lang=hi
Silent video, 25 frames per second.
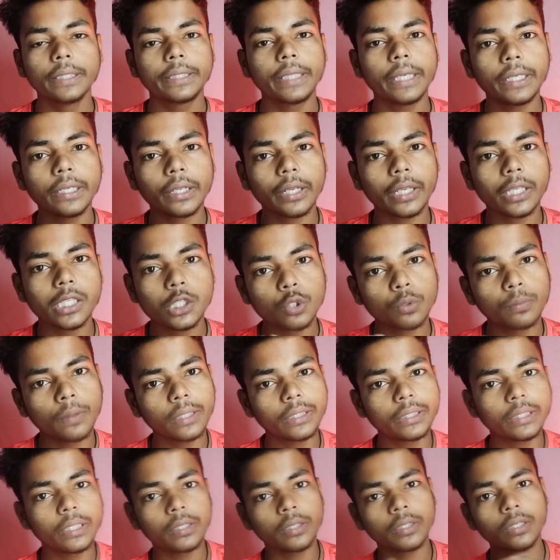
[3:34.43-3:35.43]
तीन रील
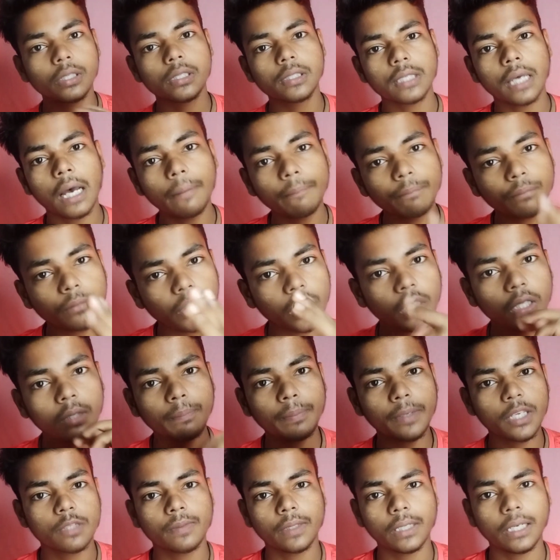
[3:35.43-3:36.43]
सुबह तीन रील शाम
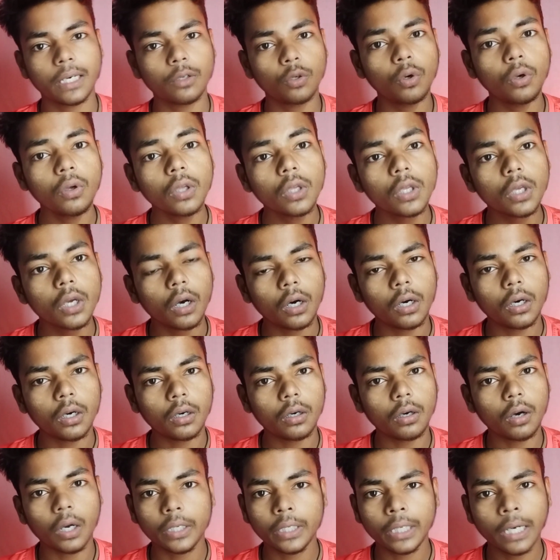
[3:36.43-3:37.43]
तीन पेज बना लो
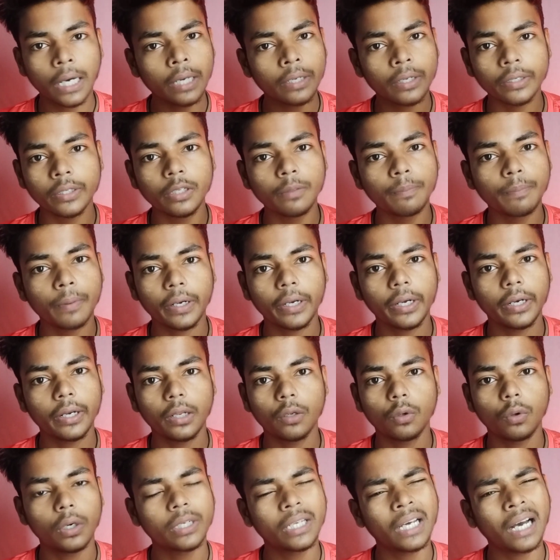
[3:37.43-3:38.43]
अठारह रील पर डे
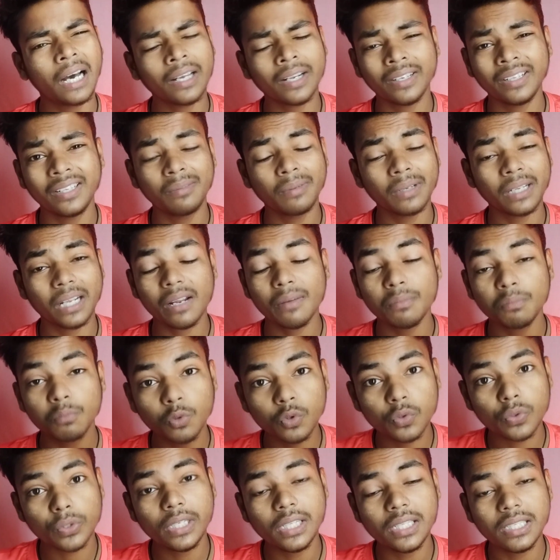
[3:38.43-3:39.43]
डालो अठारह रील बनाने
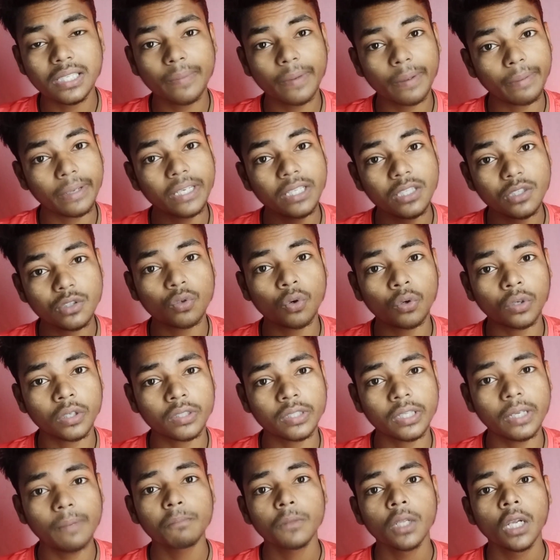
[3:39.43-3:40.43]
मुश्किल से मेरे भाई इन
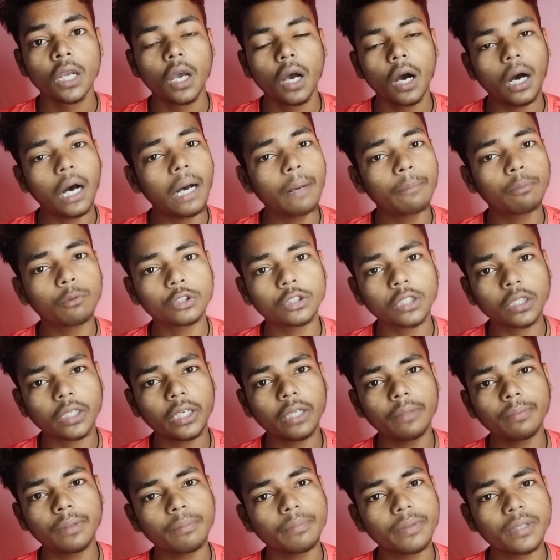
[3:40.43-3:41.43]
शॉर्ट से आपको
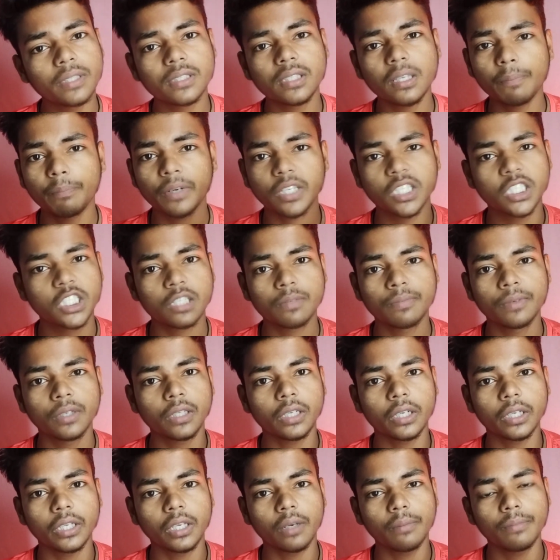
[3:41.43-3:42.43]
तकरीबन बीस से पच्चीस
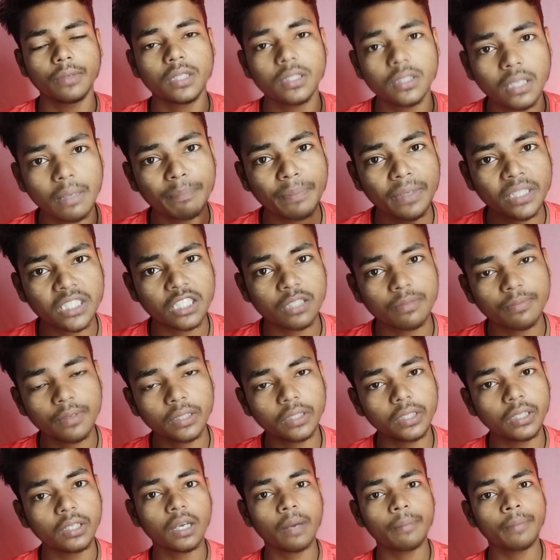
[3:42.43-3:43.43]
मिनट लगेगा बीस से पच्चीस
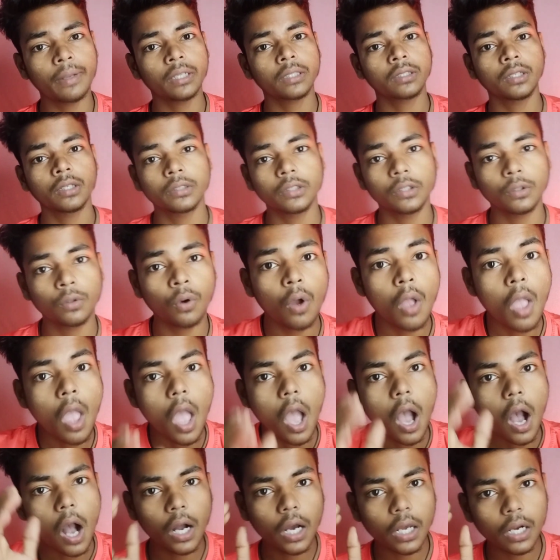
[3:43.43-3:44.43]
मिनट दिन का मेहनत करते हो
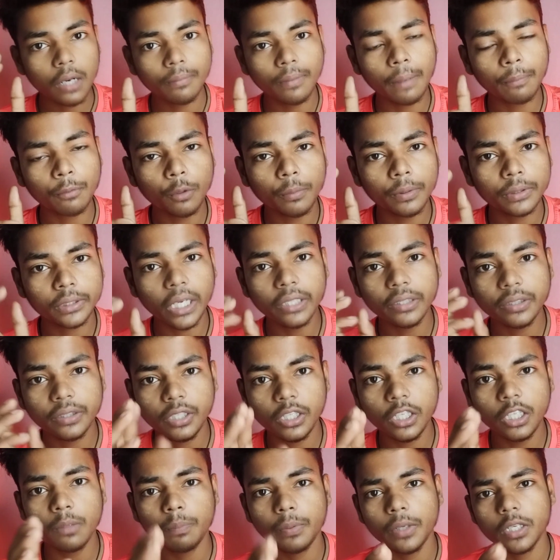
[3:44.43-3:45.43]
अगर हम आपको बताए
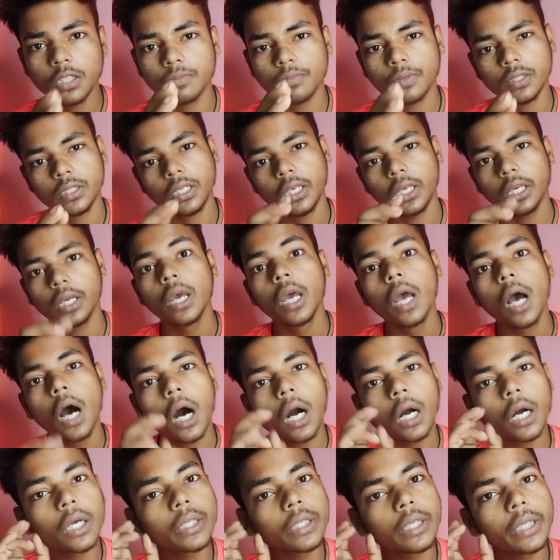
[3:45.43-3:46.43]
तीन पेज में से
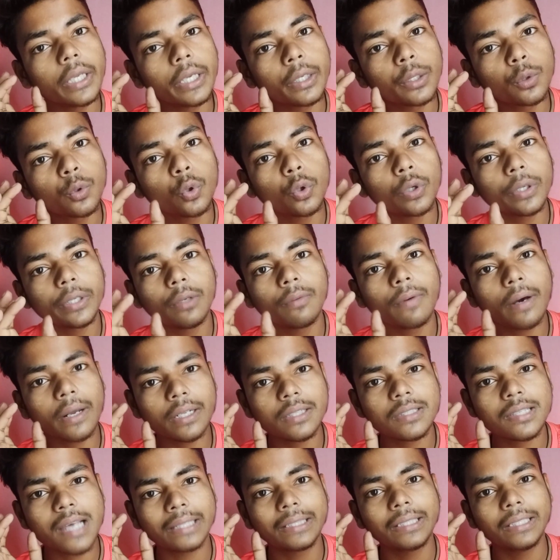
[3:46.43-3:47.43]
अगर एक को रील
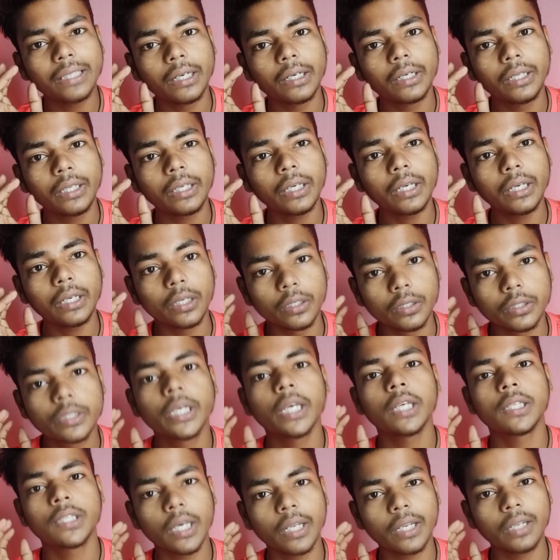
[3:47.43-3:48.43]
वायरल जाती है ठीक है
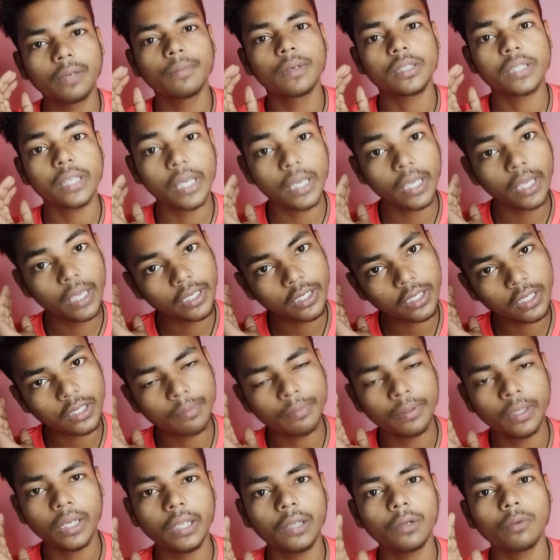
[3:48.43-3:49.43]
छह छह रील में से एक
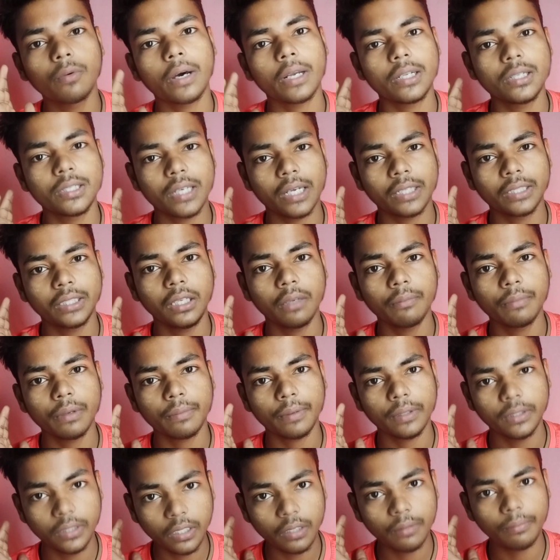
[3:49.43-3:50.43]
एक भी रील वायरल जाती है
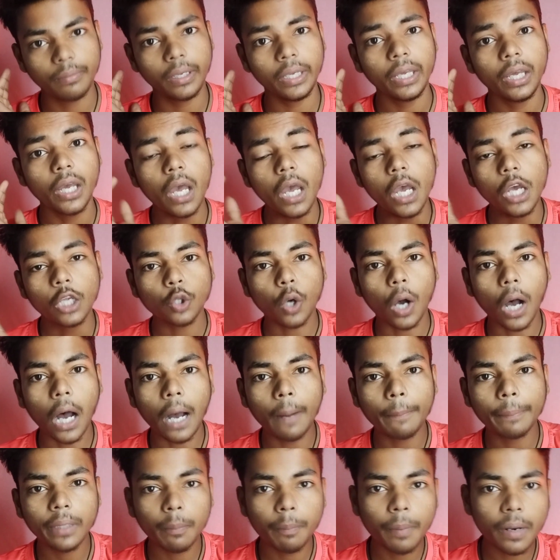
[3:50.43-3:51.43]
मेरे भाई दिन में तो
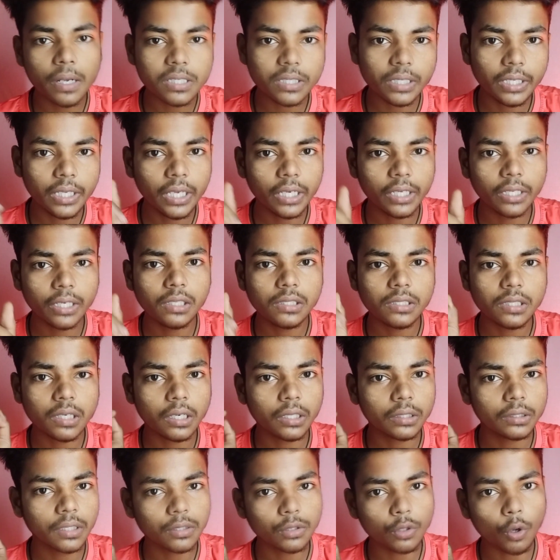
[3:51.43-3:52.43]
आपके पास एक रील
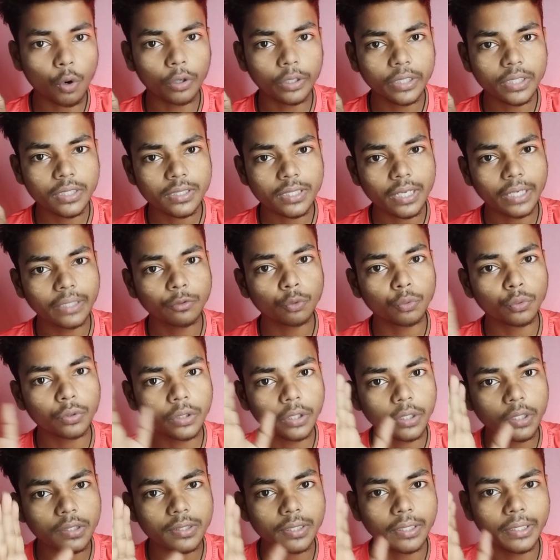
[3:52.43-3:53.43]
से अगर दस ऑडियंस आई तो
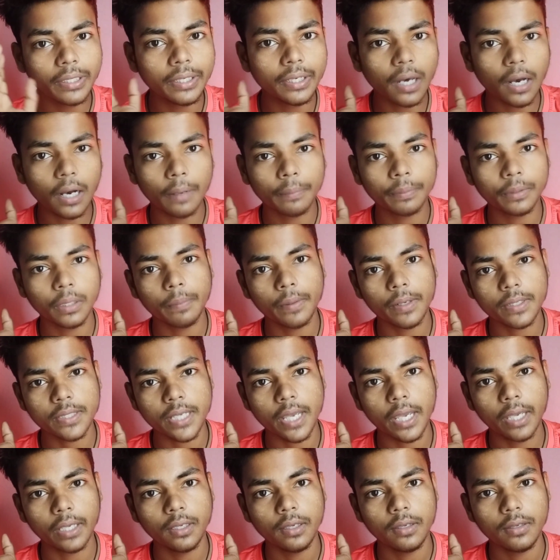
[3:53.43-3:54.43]
तीस लीड आपके
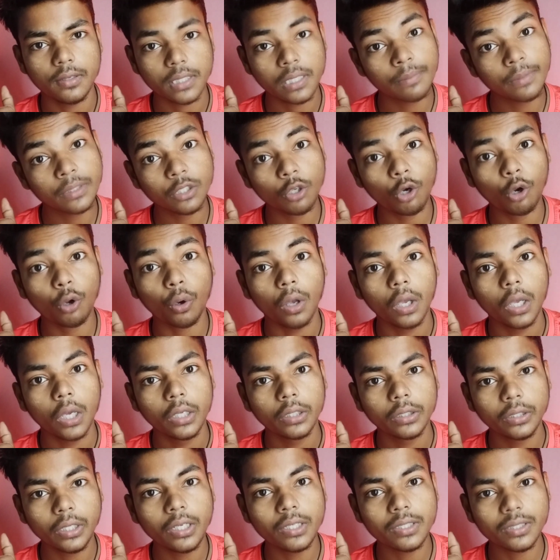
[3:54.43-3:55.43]
पास आएगी समझ रहे हो
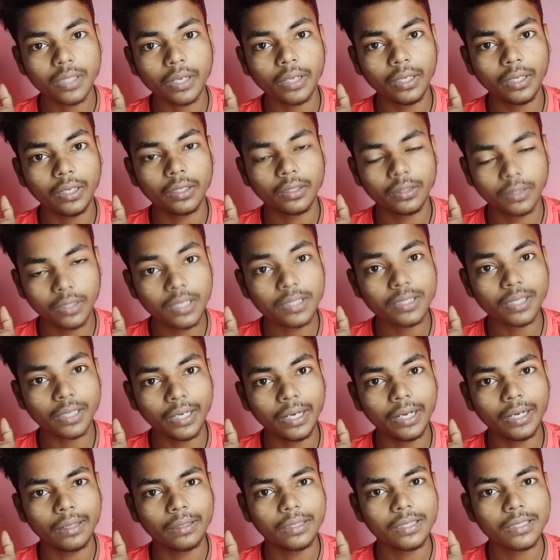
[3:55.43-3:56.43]
तीस री तीस
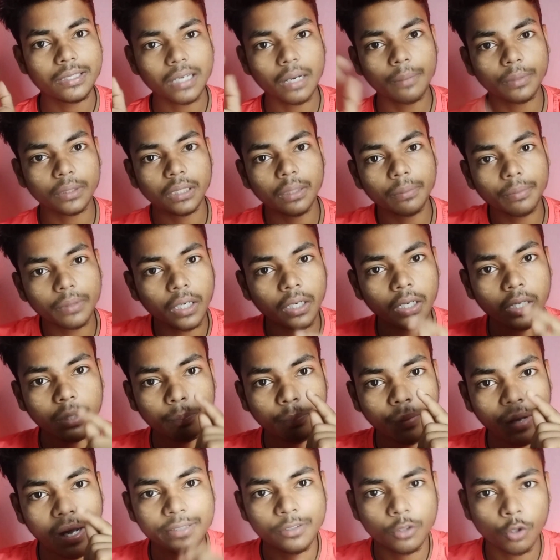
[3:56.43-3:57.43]
लीड इसका मतलब कि
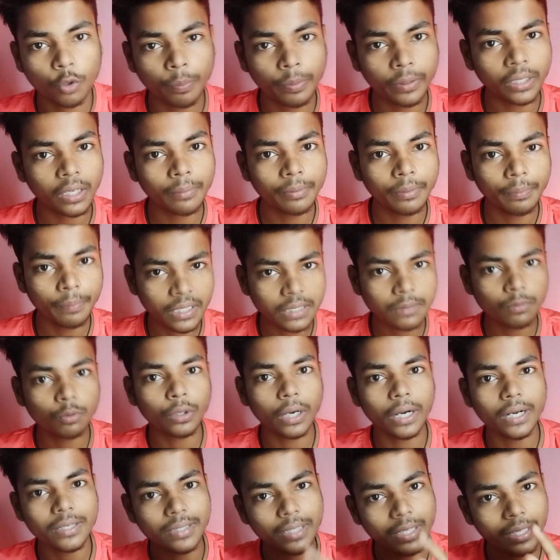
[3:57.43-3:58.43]
अगर पांच रुपए का भी
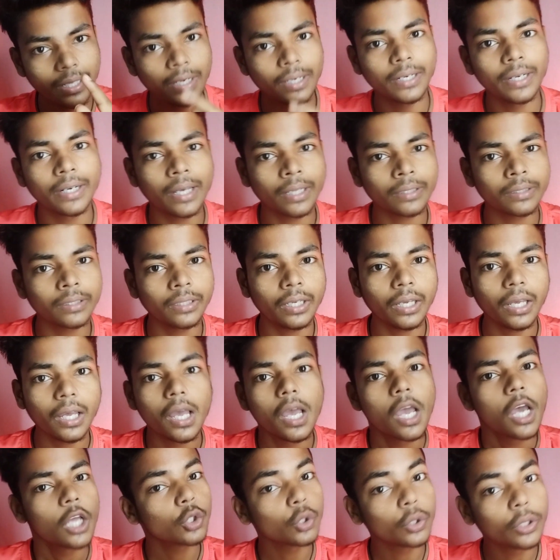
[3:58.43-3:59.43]
फेसबुक एड से एक लीड आती
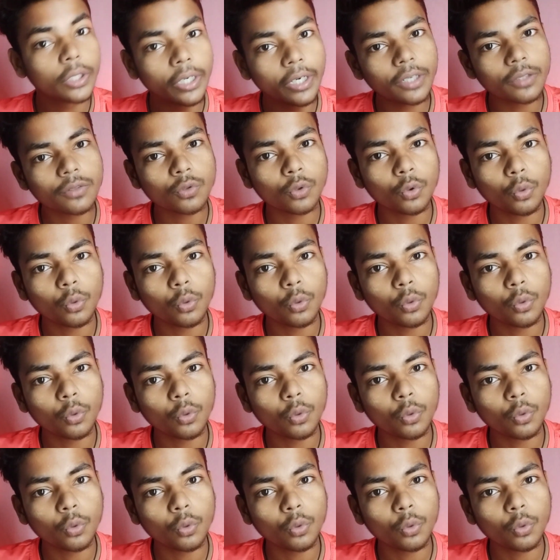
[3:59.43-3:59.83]
है तो डेढ़